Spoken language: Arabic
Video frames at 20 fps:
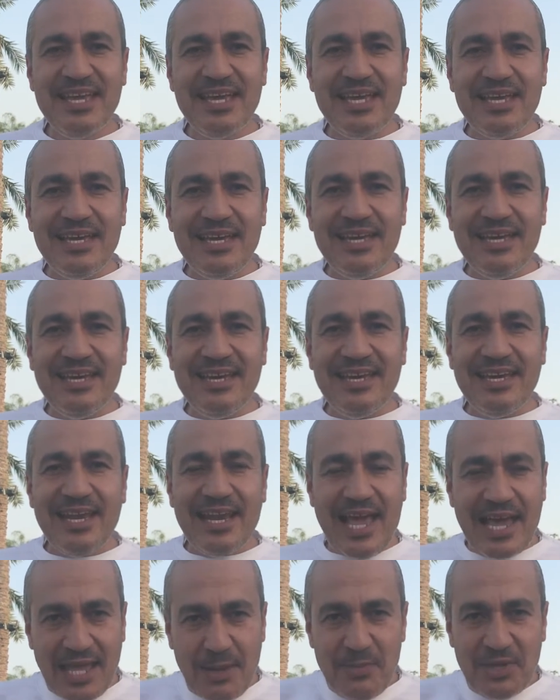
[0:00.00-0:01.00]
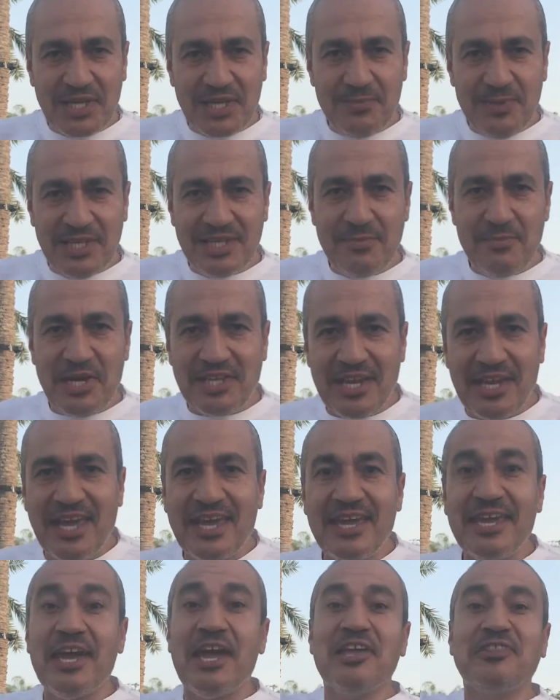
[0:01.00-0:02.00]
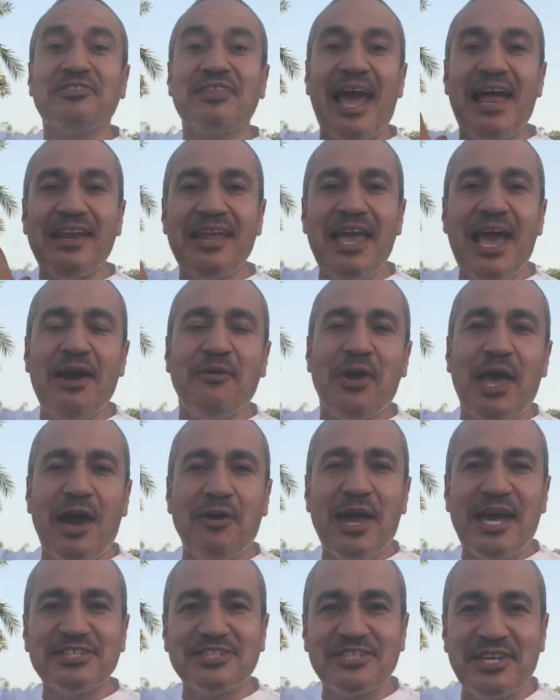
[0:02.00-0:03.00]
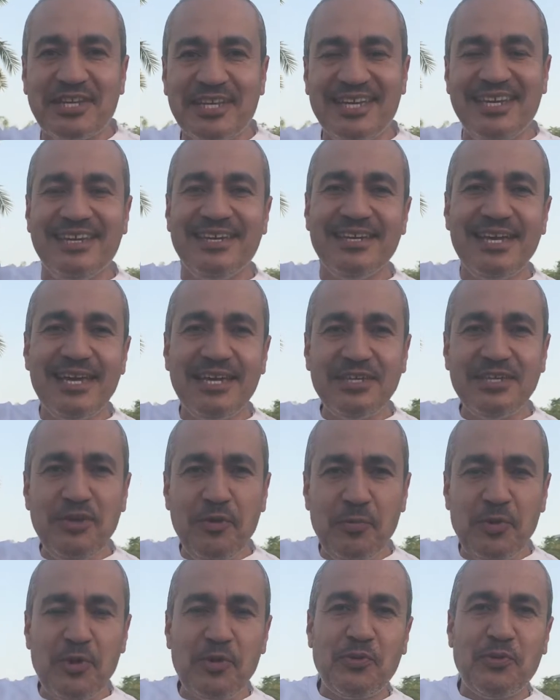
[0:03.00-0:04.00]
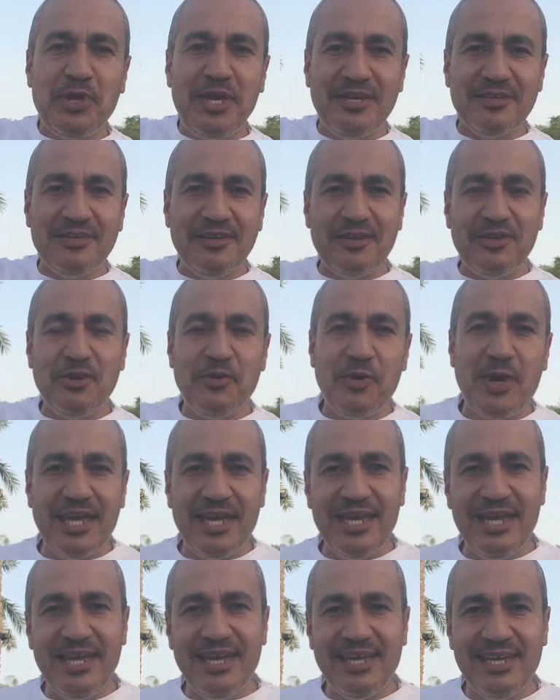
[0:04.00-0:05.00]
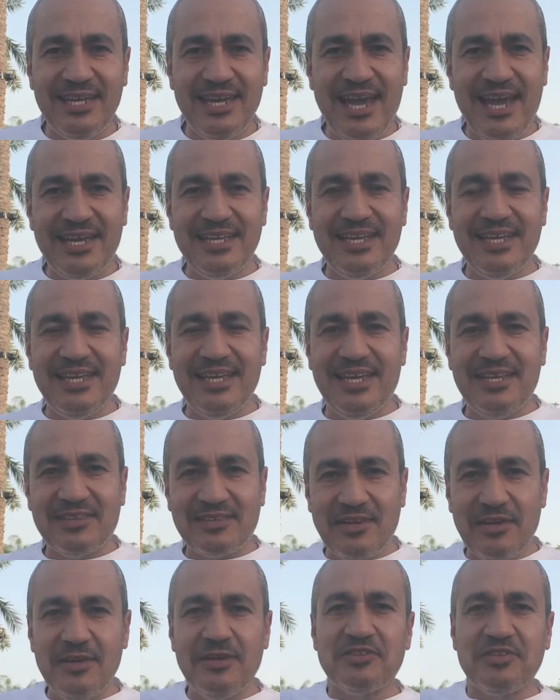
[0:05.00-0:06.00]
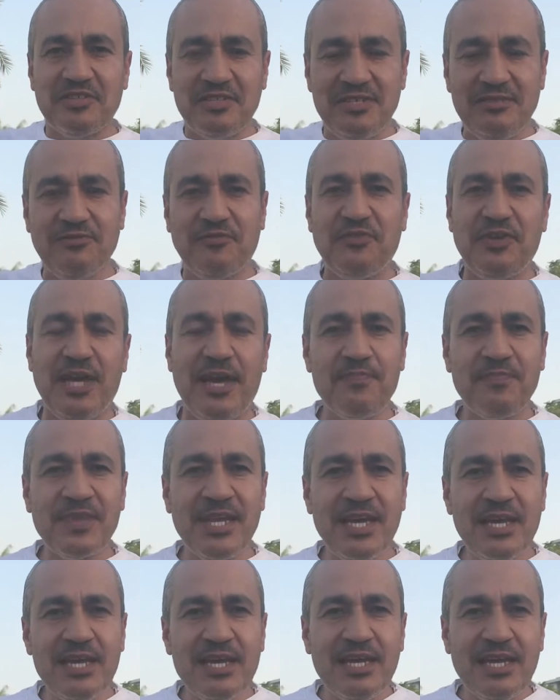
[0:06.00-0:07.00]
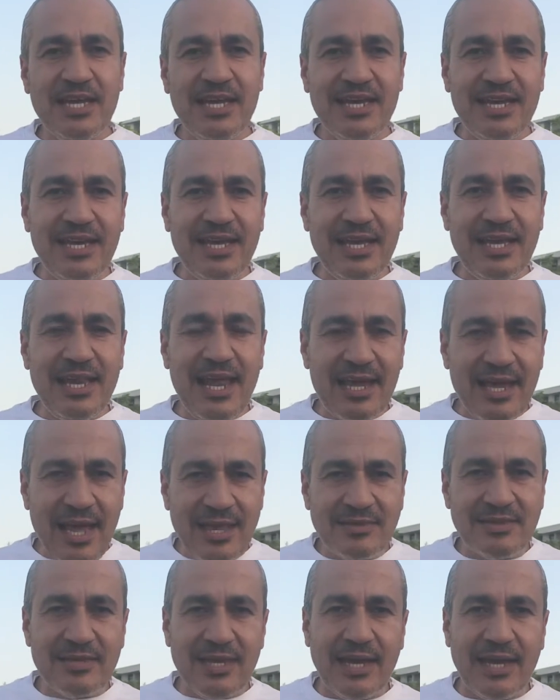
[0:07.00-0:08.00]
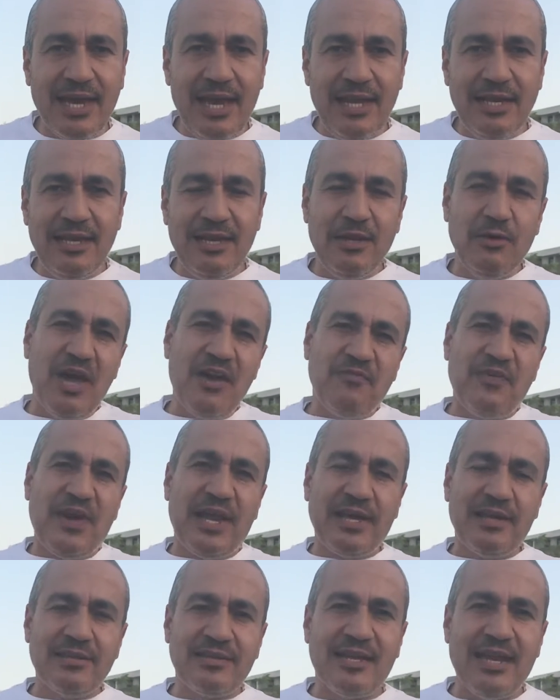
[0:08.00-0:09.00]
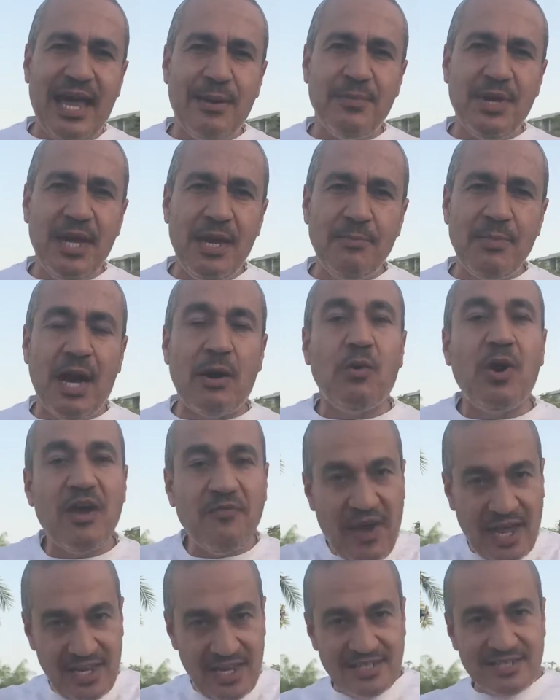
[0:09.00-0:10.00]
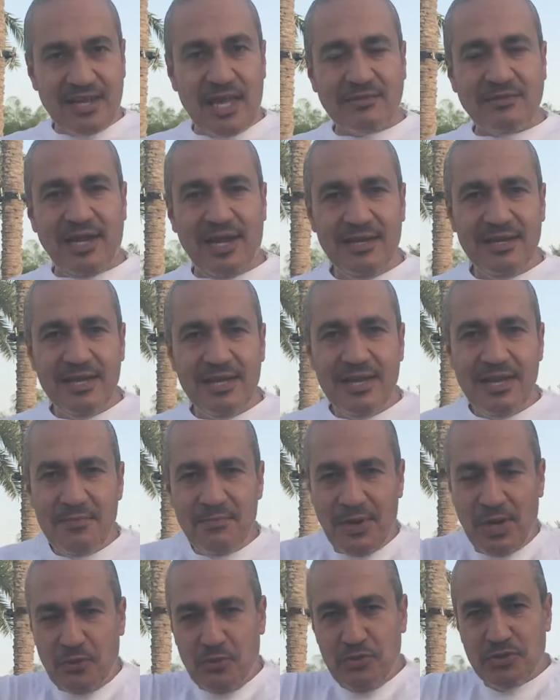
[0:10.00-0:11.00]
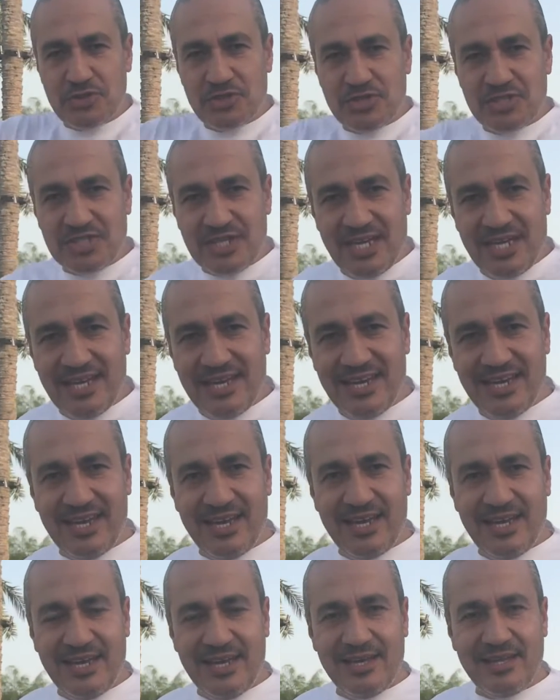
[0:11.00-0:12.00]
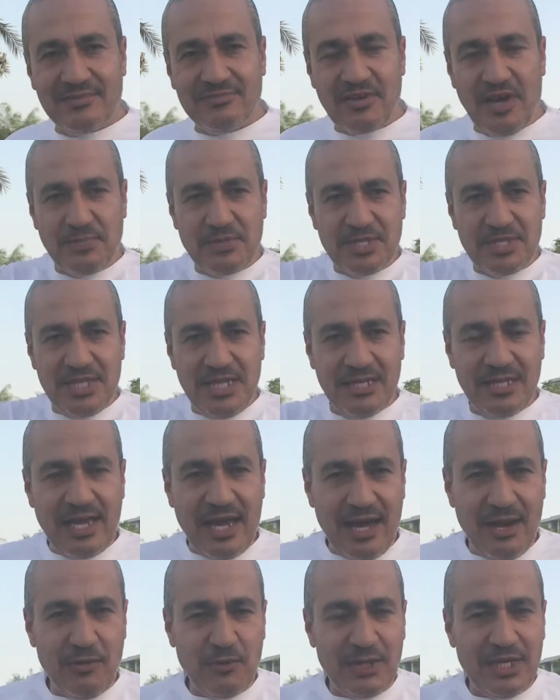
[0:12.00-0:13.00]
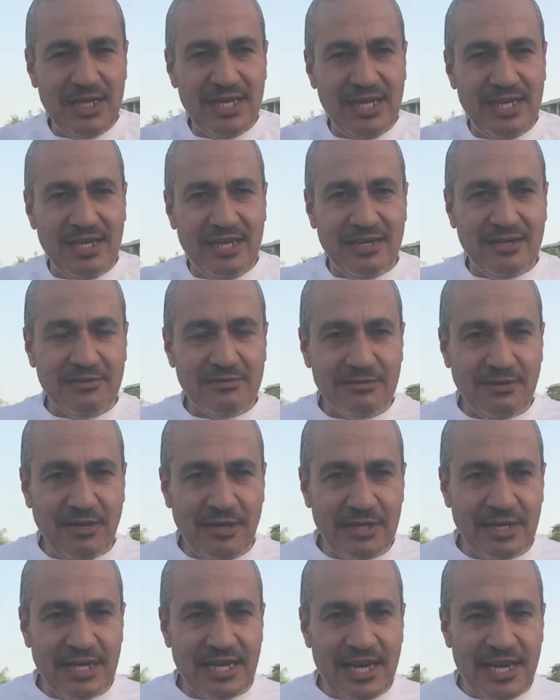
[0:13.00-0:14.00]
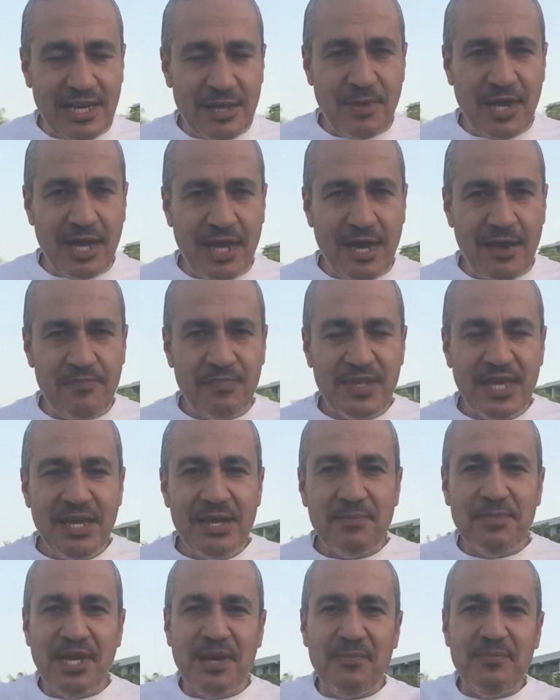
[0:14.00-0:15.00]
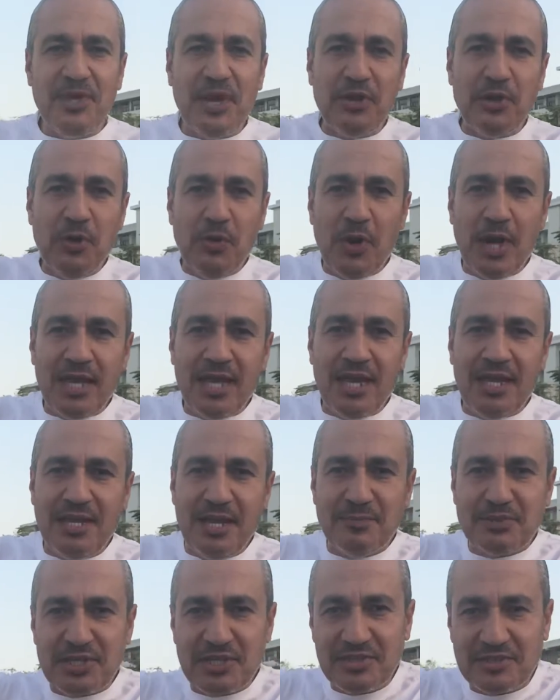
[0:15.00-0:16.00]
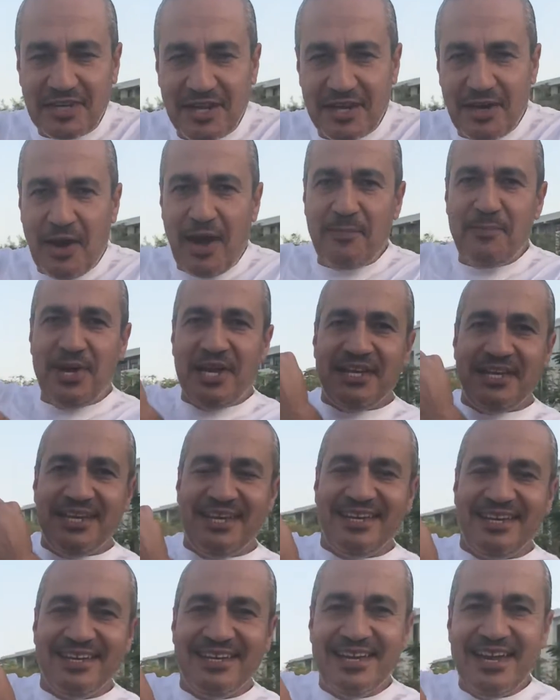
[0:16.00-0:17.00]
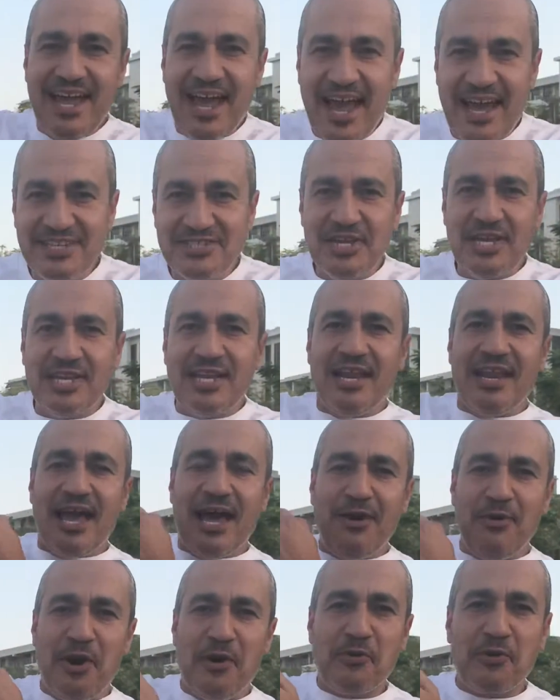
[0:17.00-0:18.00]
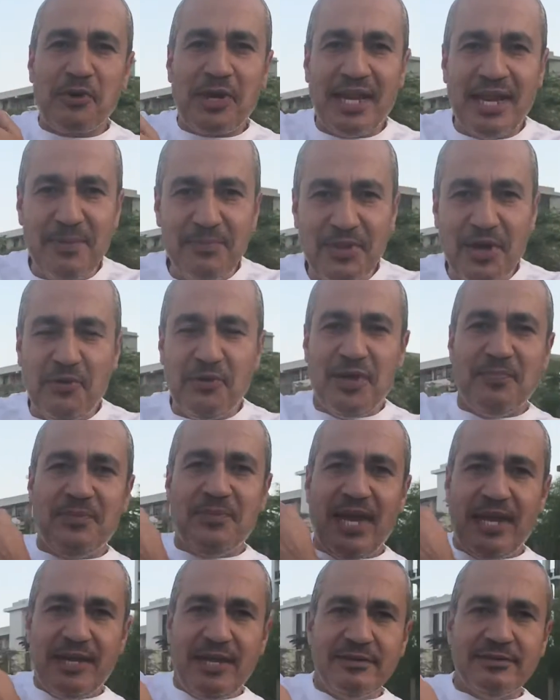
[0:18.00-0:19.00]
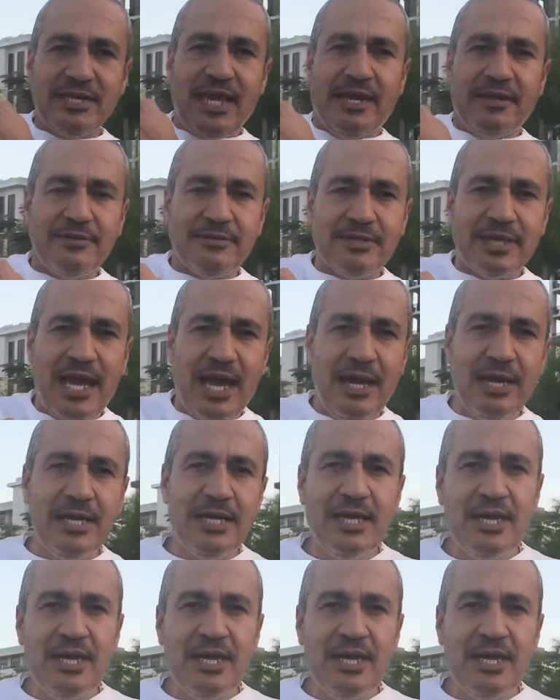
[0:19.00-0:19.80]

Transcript: آه الاحجام الكبيره دي محتاجه ايه حته عاليه قوي قوي عشان ايه يملك ويقدر ان هو ايه يعني الطياره تطير فيها آه لك ان تتخيل اللي واقف على غيط الحمام او واقف على سطح ملوش آه، آه، طابزين او ليه جدران للحمايه بيبدا ان هو ايه يمسك الطياره وعمال ايه عشان الهواء والكلام ده ويبدا يرجع يرجع